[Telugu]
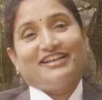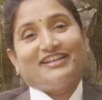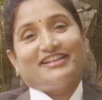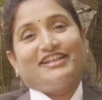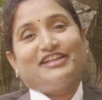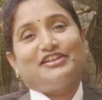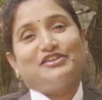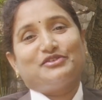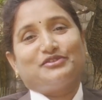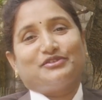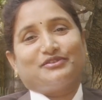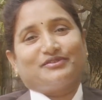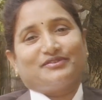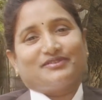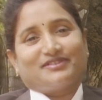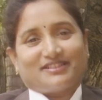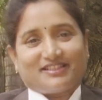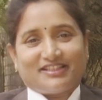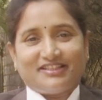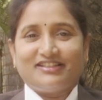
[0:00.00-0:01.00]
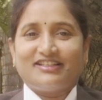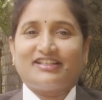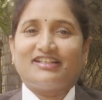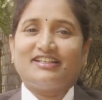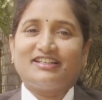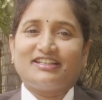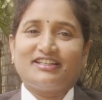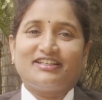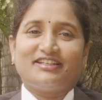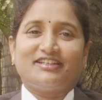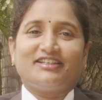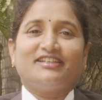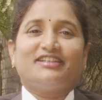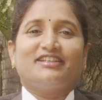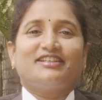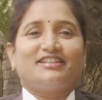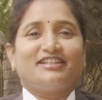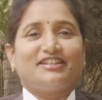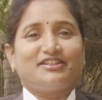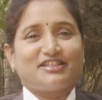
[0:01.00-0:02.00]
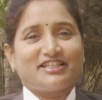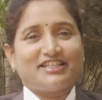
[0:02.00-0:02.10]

నేను ఎందుకంటే నేను